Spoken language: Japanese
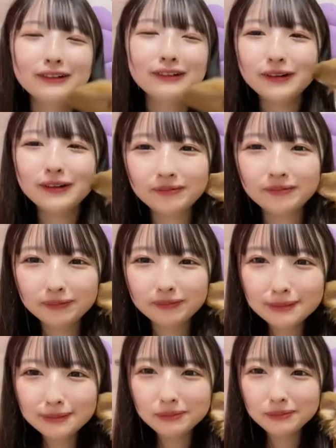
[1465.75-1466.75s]
S 声も楽
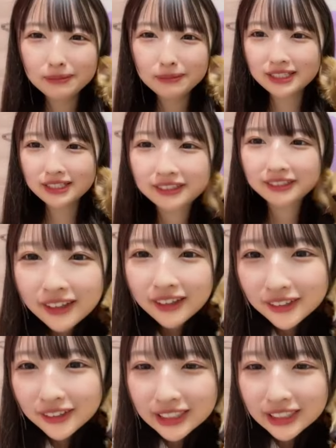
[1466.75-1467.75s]
しそうやね本当に